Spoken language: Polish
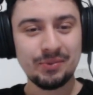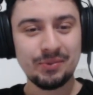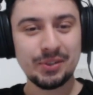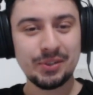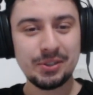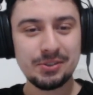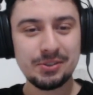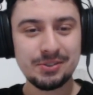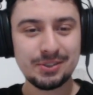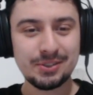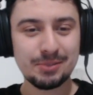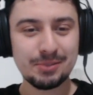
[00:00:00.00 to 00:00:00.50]
No
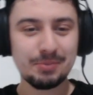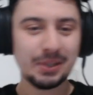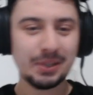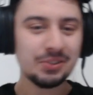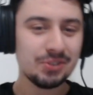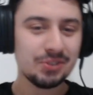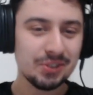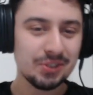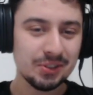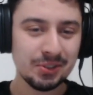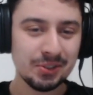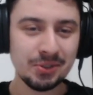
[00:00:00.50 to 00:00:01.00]
i
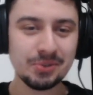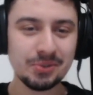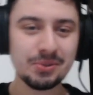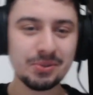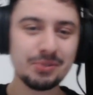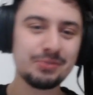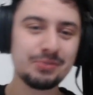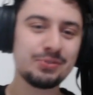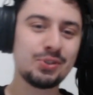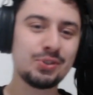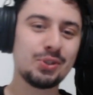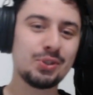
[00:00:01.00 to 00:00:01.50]
zobaczcie,
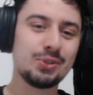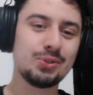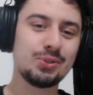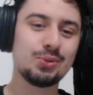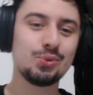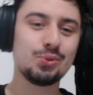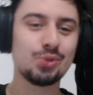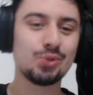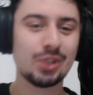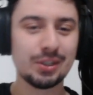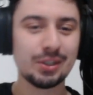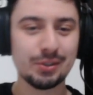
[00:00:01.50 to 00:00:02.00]
król w
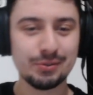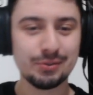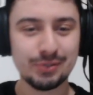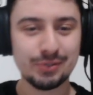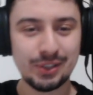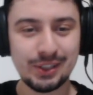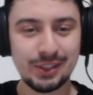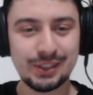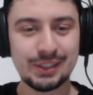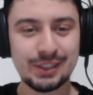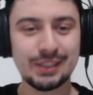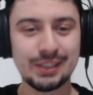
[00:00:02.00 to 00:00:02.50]
środku
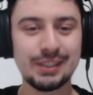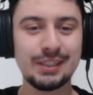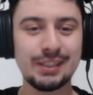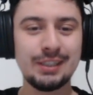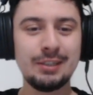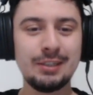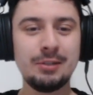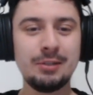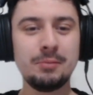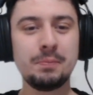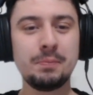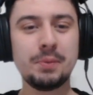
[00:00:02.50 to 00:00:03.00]
szachownicy
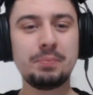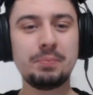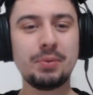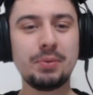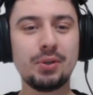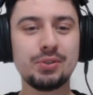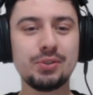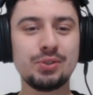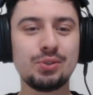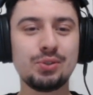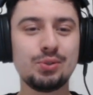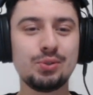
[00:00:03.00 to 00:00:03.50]
po
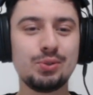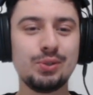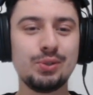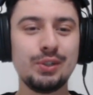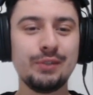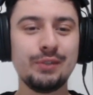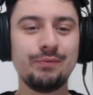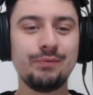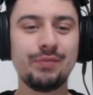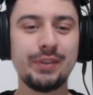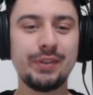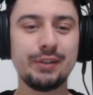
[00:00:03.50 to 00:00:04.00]
prostu
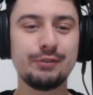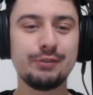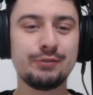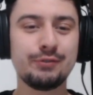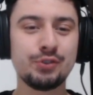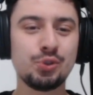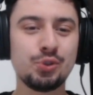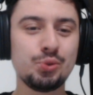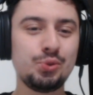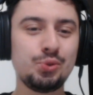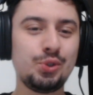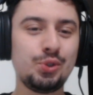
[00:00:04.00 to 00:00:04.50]

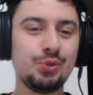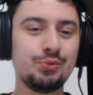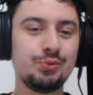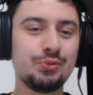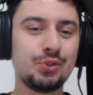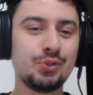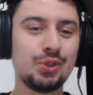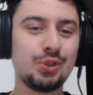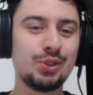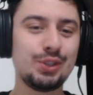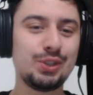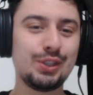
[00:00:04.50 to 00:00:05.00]
wrzucił
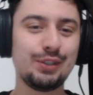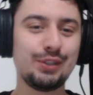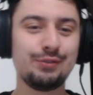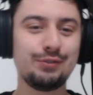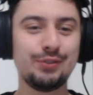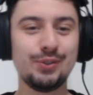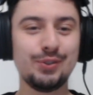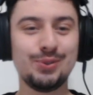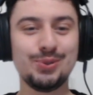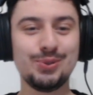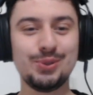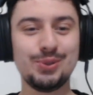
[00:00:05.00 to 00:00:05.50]
wszystkie
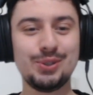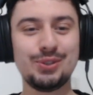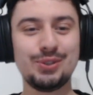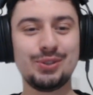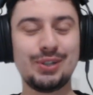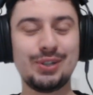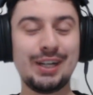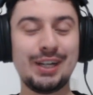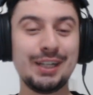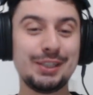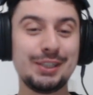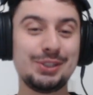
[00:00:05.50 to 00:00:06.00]
figury
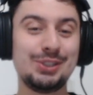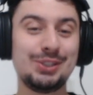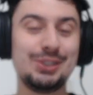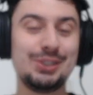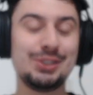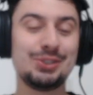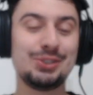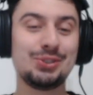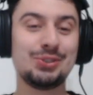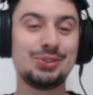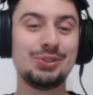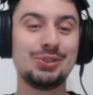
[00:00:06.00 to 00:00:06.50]
do akcji
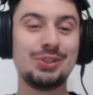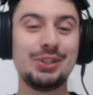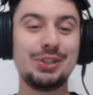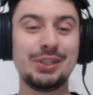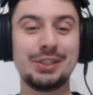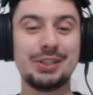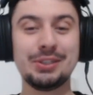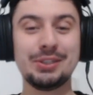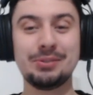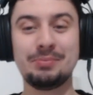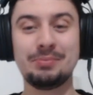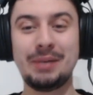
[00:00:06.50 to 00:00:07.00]
na
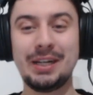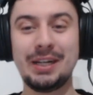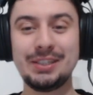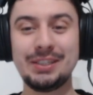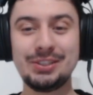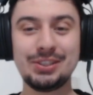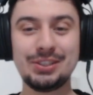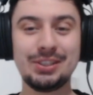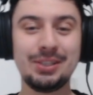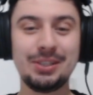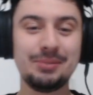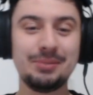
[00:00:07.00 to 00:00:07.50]
skrzydle
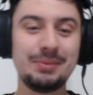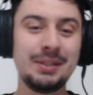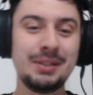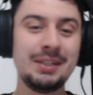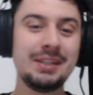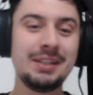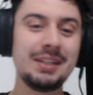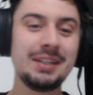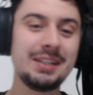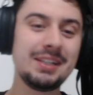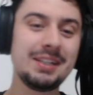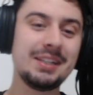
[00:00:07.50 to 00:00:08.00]
hetmańskim
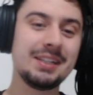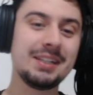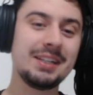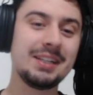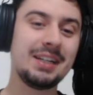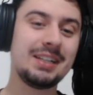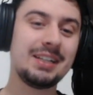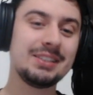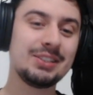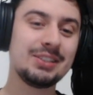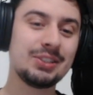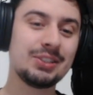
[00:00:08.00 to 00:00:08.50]

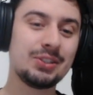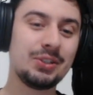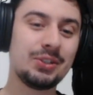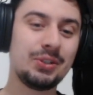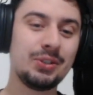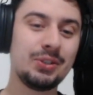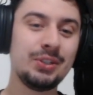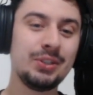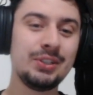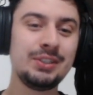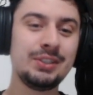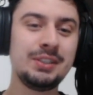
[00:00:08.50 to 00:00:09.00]

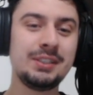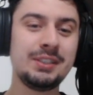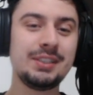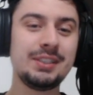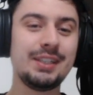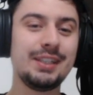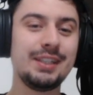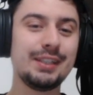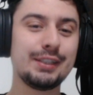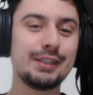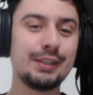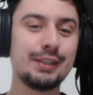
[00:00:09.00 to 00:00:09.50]
elegancko,
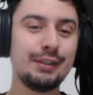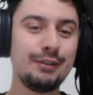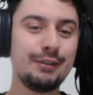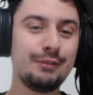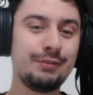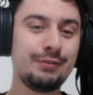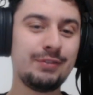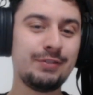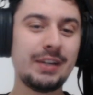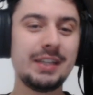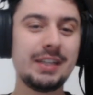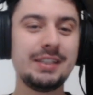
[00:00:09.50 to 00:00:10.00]
cyk,
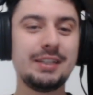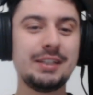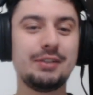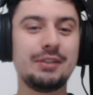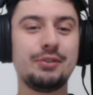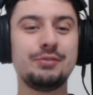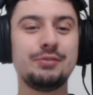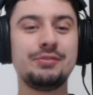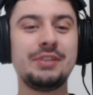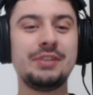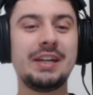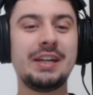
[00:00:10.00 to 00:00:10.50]

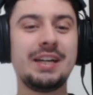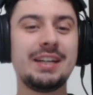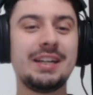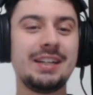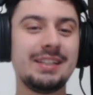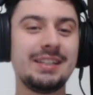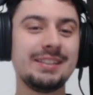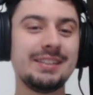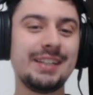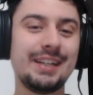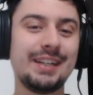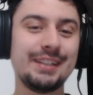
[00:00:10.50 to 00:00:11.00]
fajna
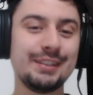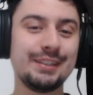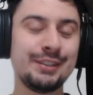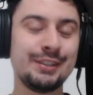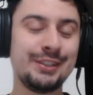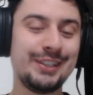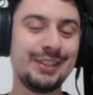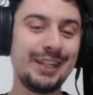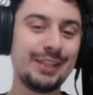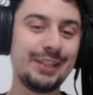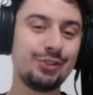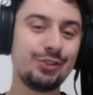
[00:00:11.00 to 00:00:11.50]
ofiara na
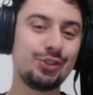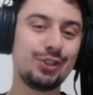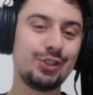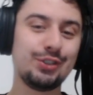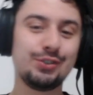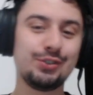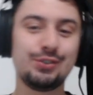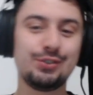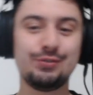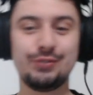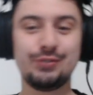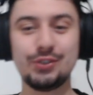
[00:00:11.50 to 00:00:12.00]

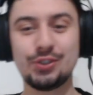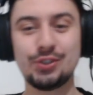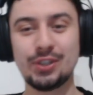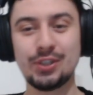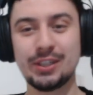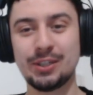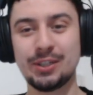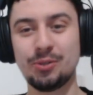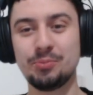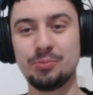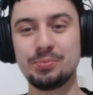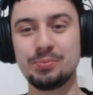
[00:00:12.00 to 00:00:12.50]
D6,
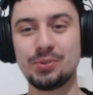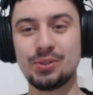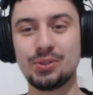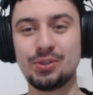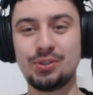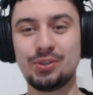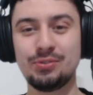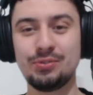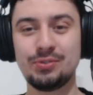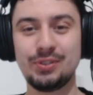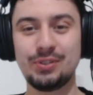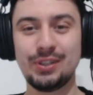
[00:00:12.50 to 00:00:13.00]
wyczekał
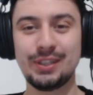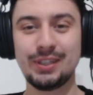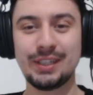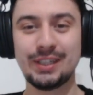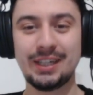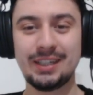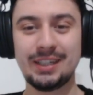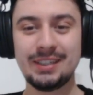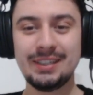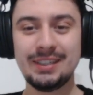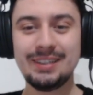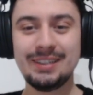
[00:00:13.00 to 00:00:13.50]

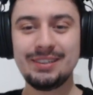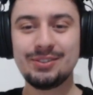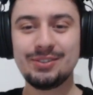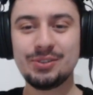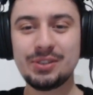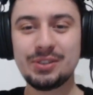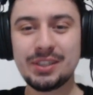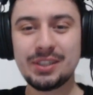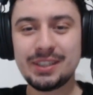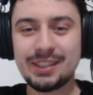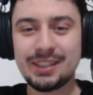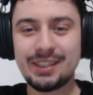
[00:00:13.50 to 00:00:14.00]
przeciwnika.
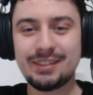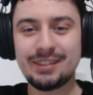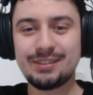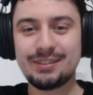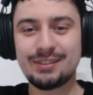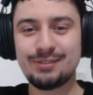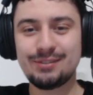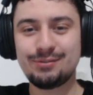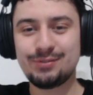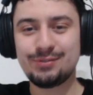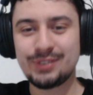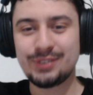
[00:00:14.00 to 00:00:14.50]
No takie
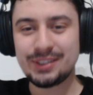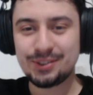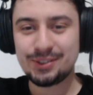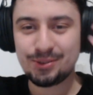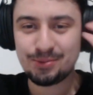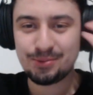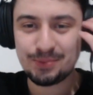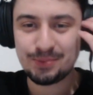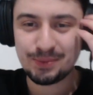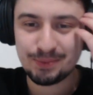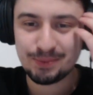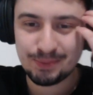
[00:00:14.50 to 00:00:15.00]

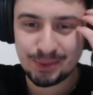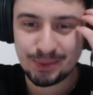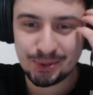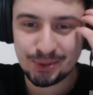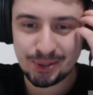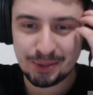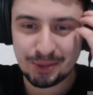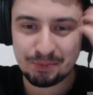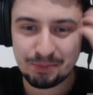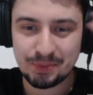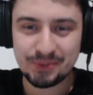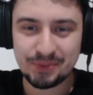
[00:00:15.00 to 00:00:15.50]
wręcz
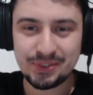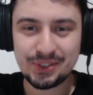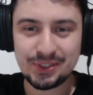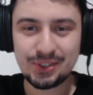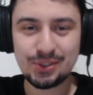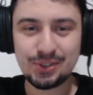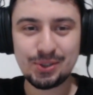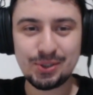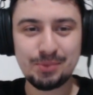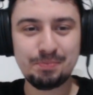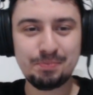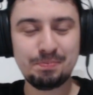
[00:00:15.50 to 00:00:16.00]
można
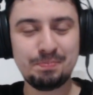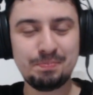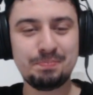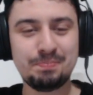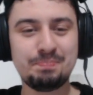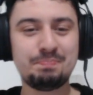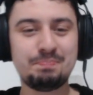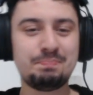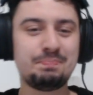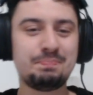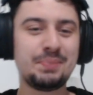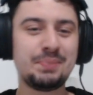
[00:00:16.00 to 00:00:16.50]
powiedzieć, że
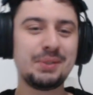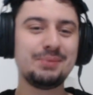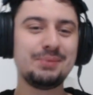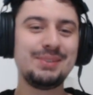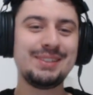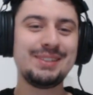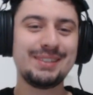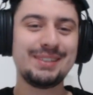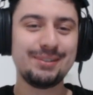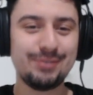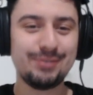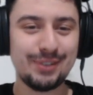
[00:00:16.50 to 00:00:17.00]

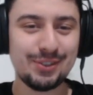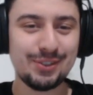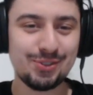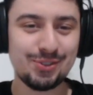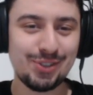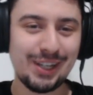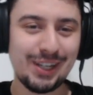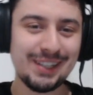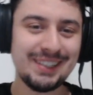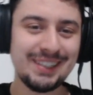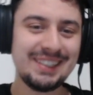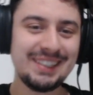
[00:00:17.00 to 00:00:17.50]
prymitywne
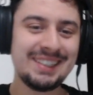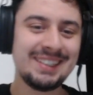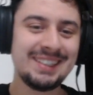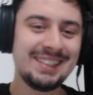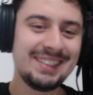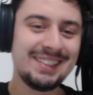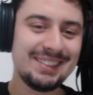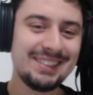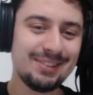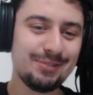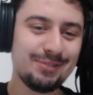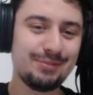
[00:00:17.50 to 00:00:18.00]
szachy.
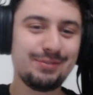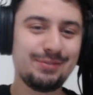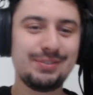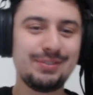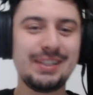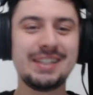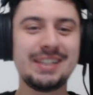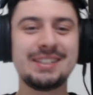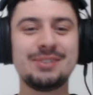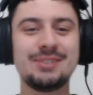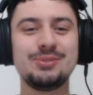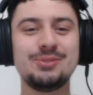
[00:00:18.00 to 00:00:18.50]
No
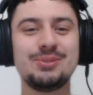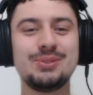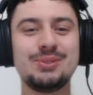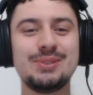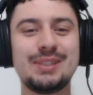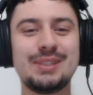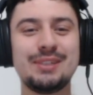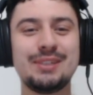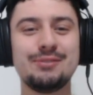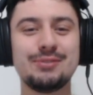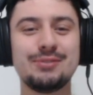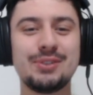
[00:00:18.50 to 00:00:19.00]
wjechał
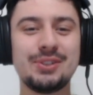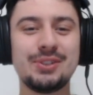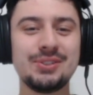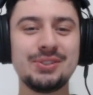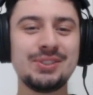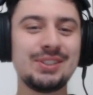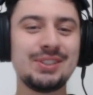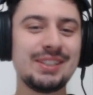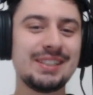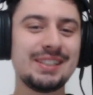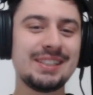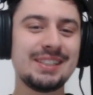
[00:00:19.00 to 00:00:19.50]
tutaj w
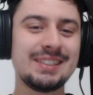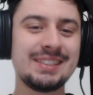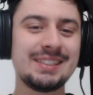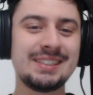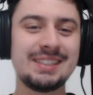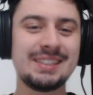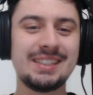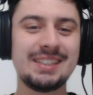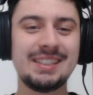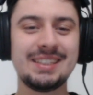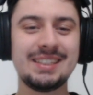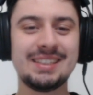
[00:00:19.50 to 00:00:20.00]
gościa,
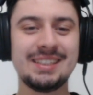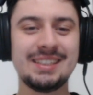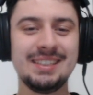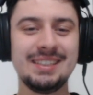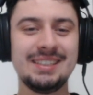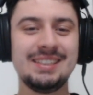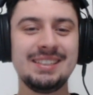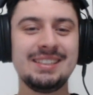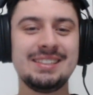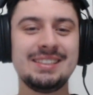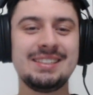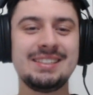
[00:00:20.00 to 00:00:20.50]
cyk,
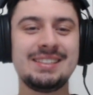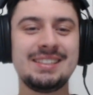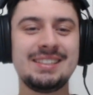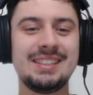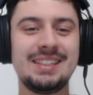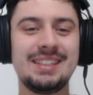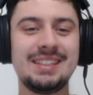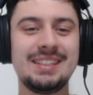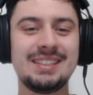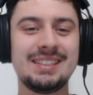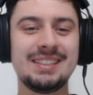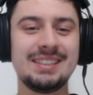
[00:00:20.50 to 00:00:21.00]

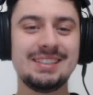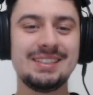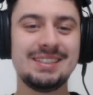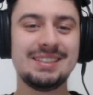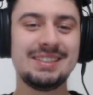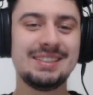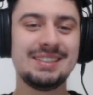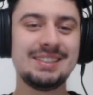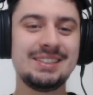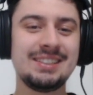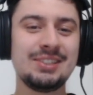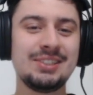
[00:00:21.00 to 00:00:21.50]
cyk,
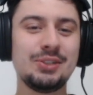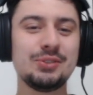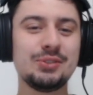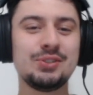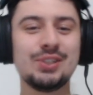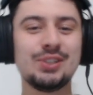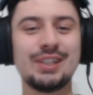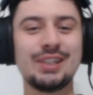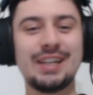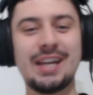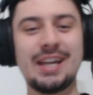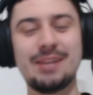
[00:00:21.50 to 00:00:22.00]

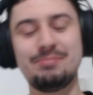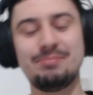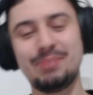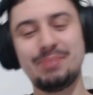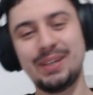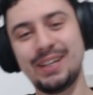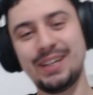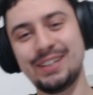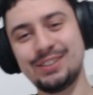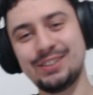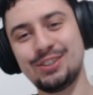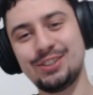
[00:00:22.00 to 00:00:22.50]
skoczy
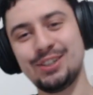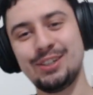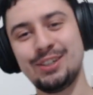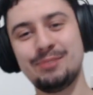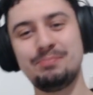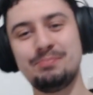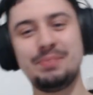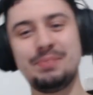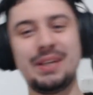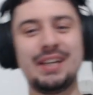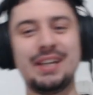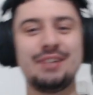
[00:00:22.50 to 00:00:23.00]
K5,
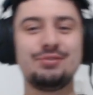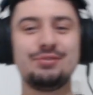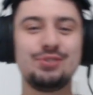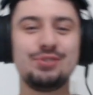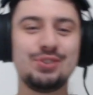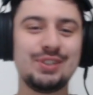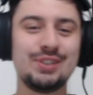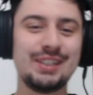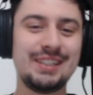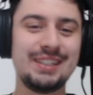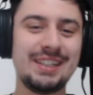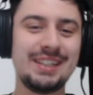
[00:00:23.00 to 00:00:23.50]

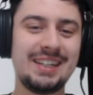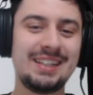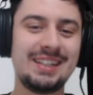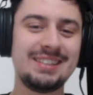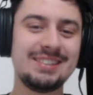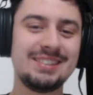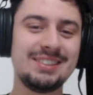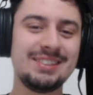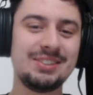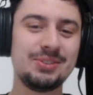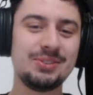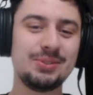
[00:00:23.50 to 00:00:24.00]
pierwszy
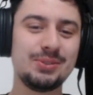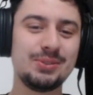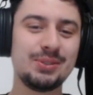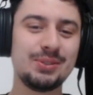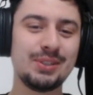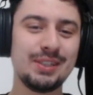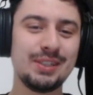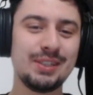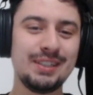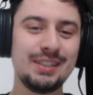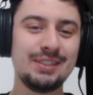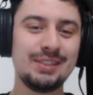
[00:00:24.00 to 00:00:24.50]
genialny
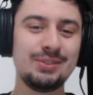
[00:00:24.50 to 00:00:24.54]
ruch.